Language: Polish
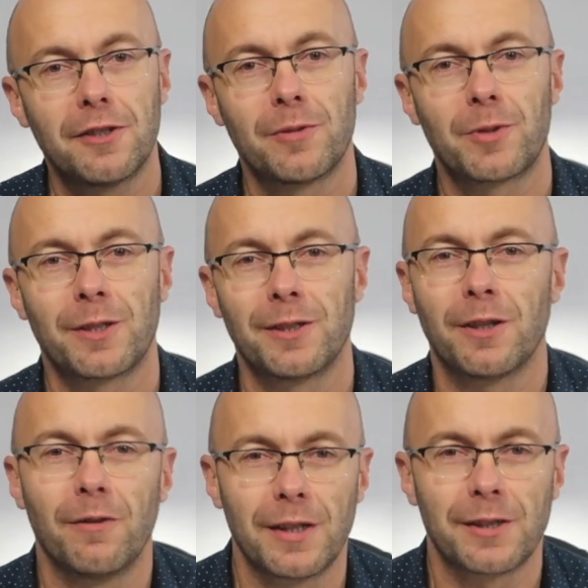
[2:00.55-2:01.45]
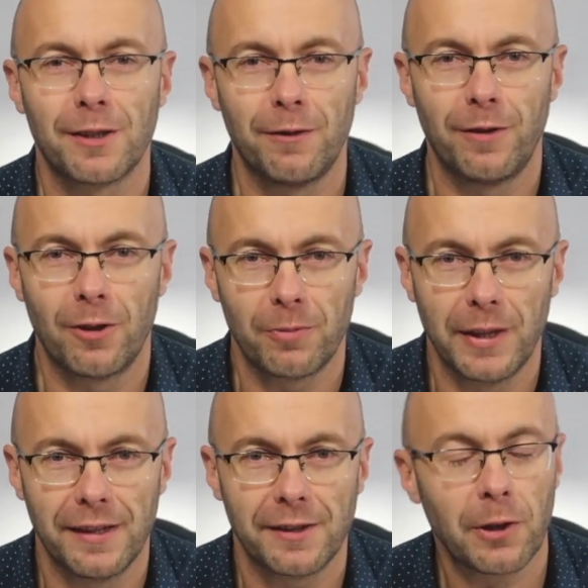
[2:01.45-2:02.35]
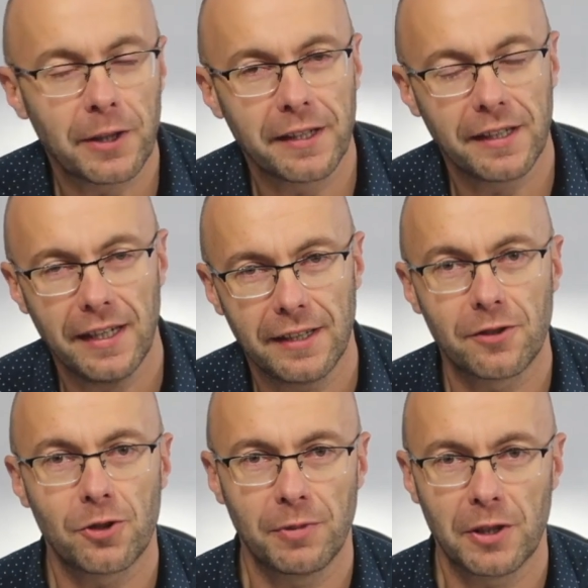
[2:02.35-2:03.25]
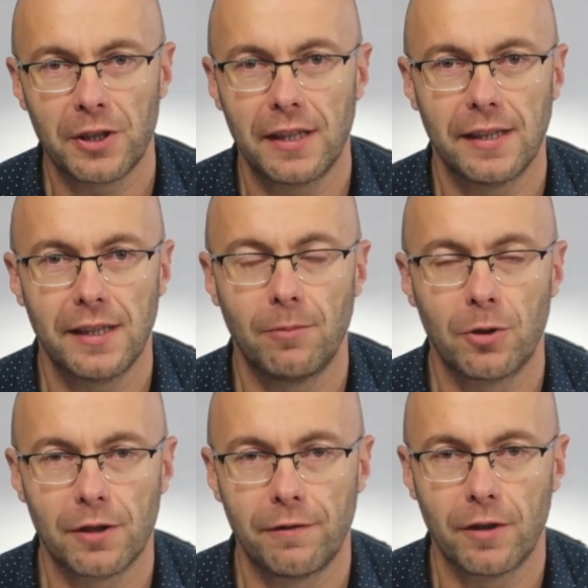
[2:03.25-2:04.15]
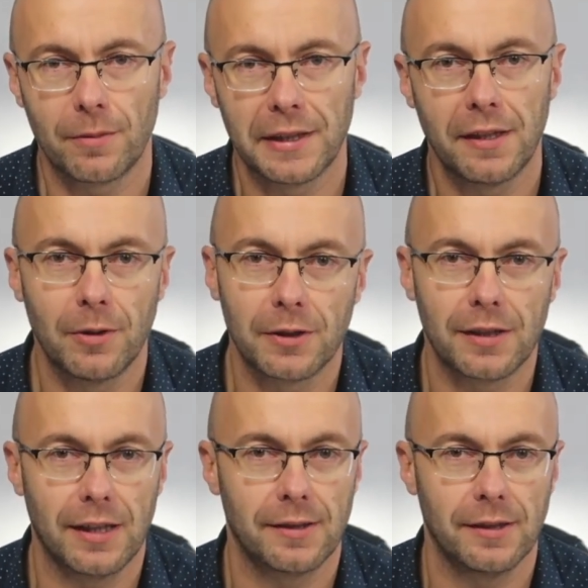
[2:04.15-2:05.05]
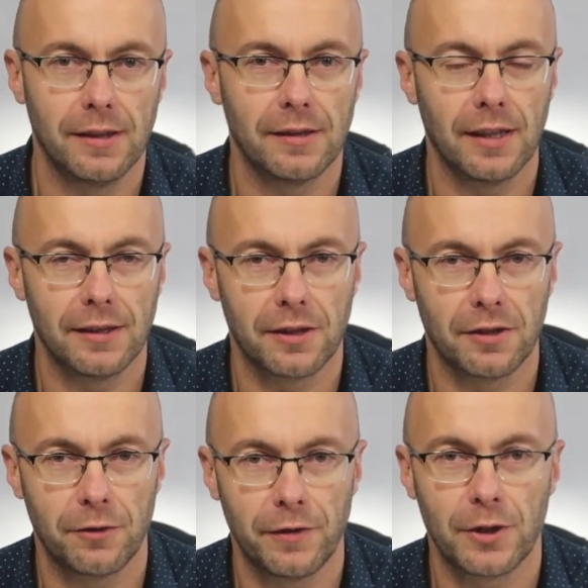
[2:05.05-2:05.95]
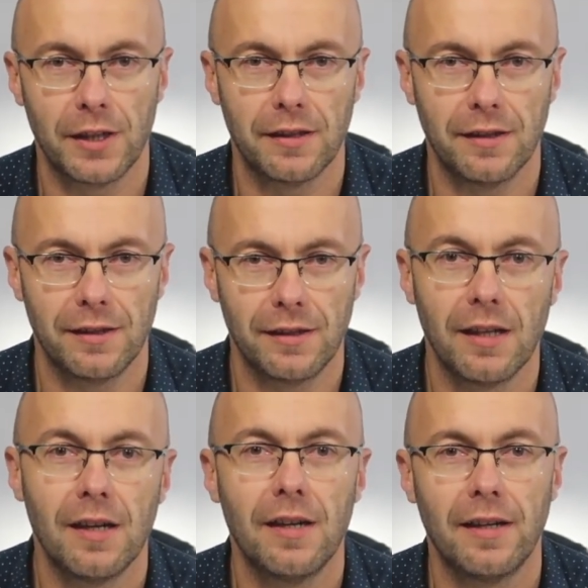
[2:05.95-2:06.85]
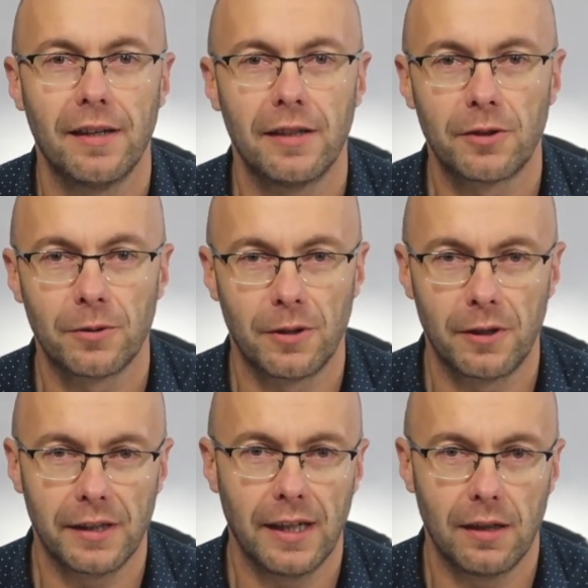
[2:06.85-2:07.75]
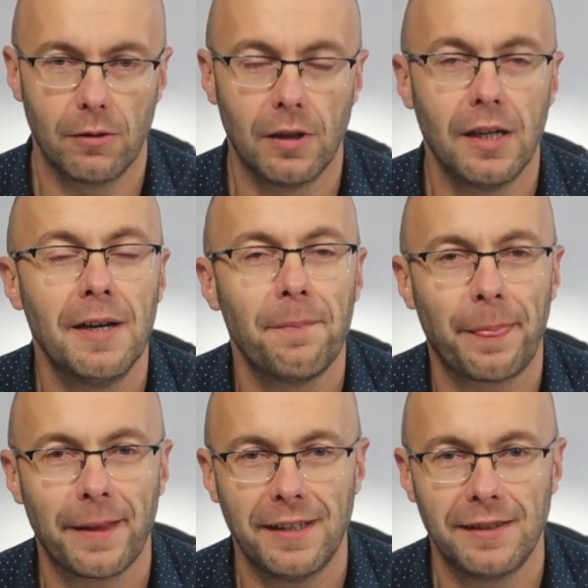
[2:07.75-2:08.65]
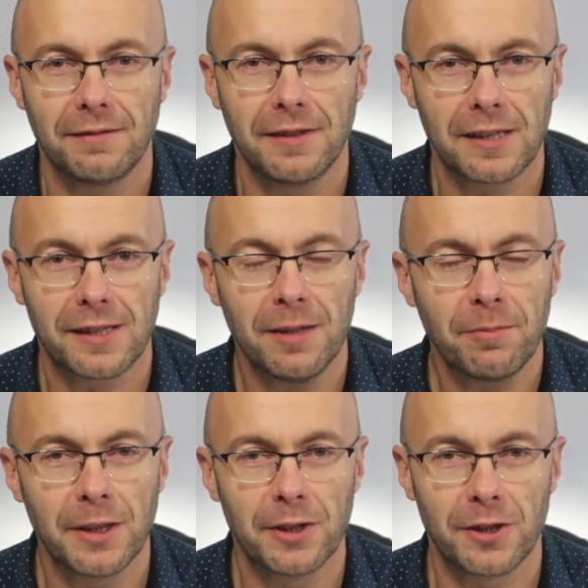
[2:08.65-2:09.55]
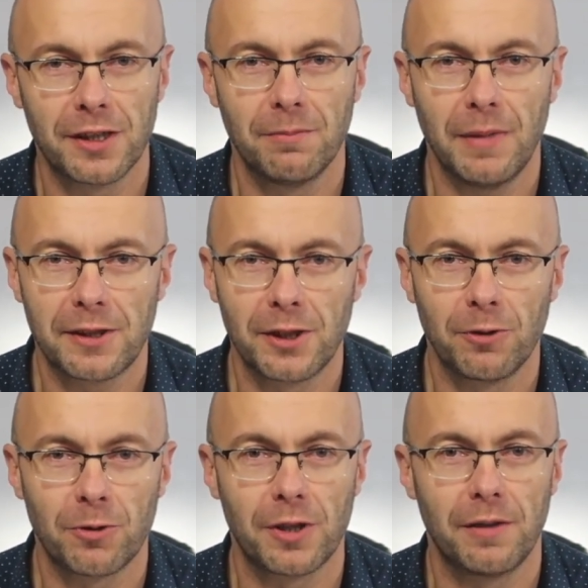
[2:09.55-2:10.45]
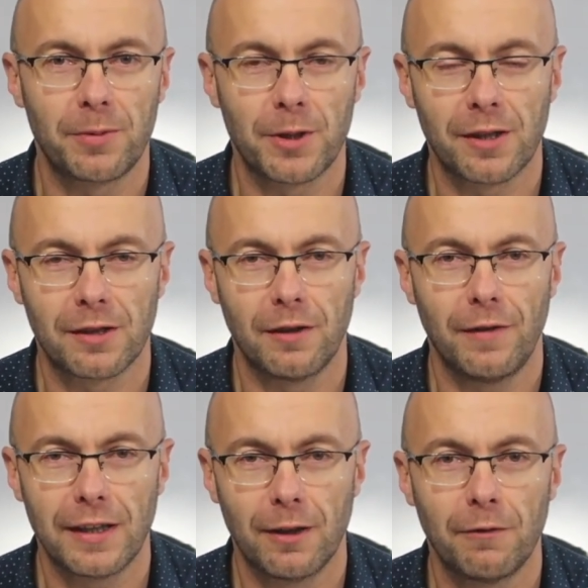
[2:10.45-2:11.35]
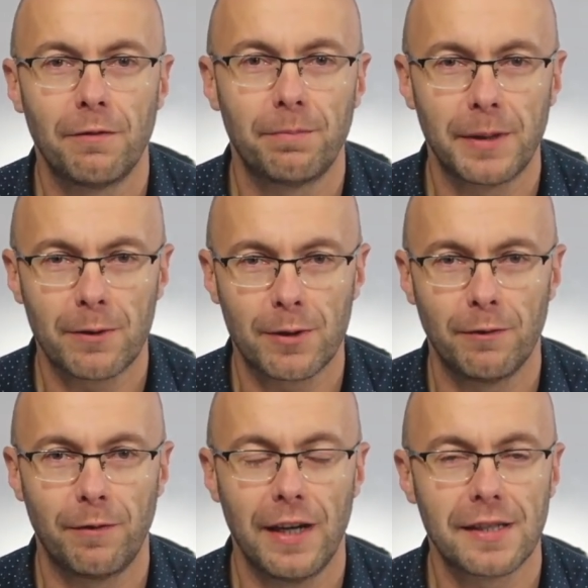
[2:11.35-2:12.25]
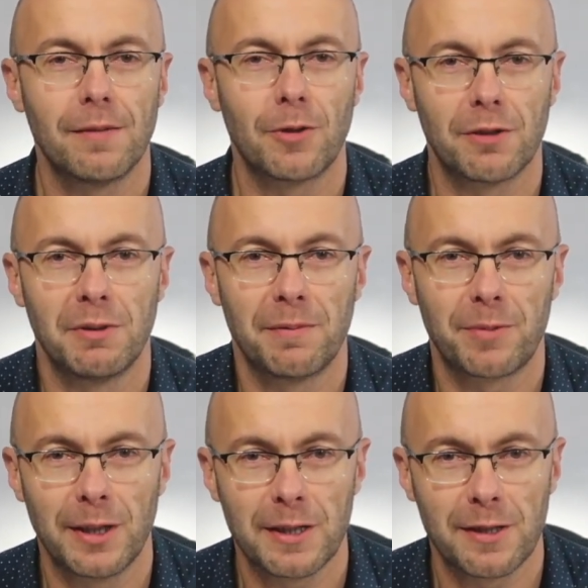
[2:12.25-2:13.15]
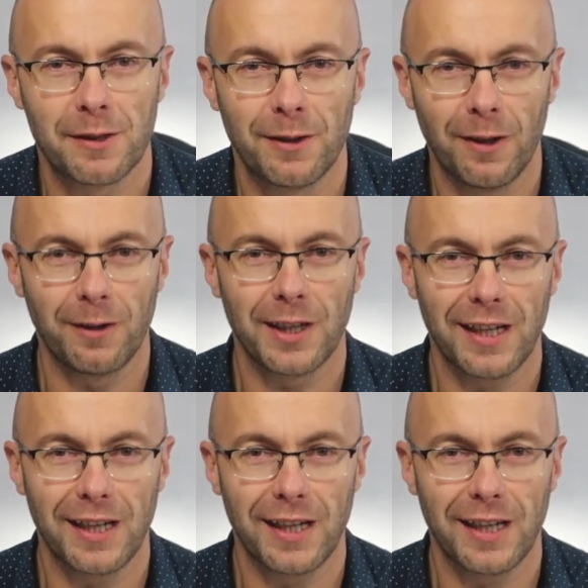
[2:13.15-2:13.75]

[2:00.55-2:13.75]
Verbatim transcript: czy przygotować go w formie talking head, czy mieszanej, a może w formie demonstracji danych ćwiczeń i tutorialu. Następnie, jeżeli macie już przygotowaną pierwszą fazę, możemy przejść do